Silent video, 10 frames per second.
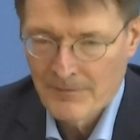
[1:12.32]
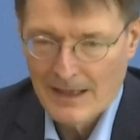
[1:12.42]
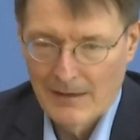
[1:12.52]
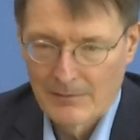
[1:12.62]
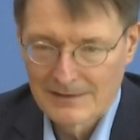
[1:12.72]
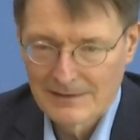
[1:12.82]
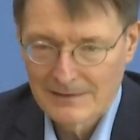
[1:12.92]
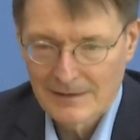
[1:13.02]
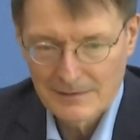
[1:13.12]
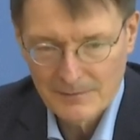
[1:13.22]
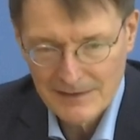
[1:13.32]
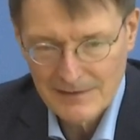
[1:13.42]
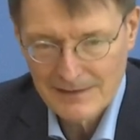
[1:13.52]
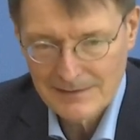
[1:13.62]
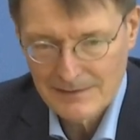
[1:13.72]
aber sie ist das
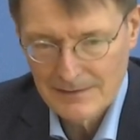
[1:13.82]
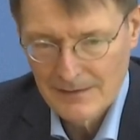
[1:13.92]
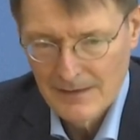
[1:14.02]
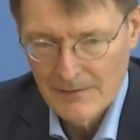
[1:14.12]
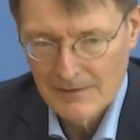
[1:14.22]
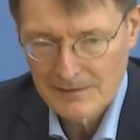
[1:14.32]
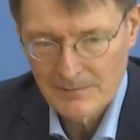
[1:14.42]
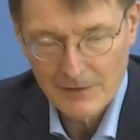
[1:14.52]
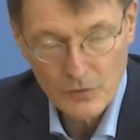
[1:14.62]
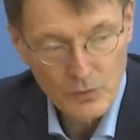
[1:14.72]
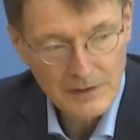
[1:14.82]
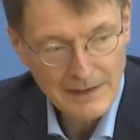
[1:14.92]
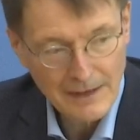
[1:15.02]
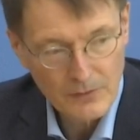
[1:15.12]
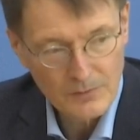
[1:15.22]
Wichtigste, was man tun
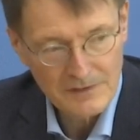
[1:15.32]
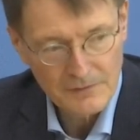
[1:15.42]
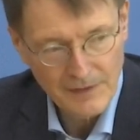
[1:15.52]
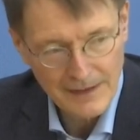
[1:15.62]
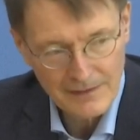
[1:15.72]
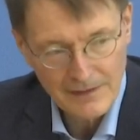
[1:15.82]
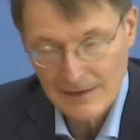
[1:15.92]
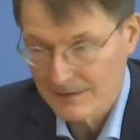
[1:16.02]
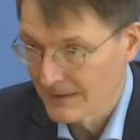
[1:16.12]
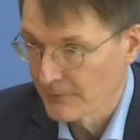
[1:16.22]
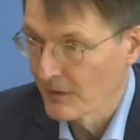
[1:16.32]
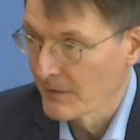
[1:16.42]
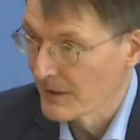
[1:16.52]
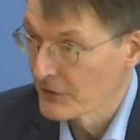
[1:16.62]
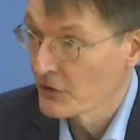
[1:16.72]
kann, um zu verhindern, dass sehr viele
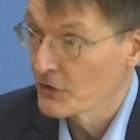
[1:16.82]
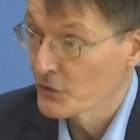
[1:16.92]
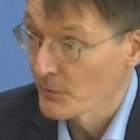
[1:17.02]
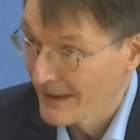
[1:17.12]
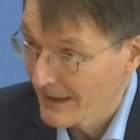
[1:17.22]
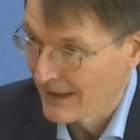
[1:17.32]
Menschen schwer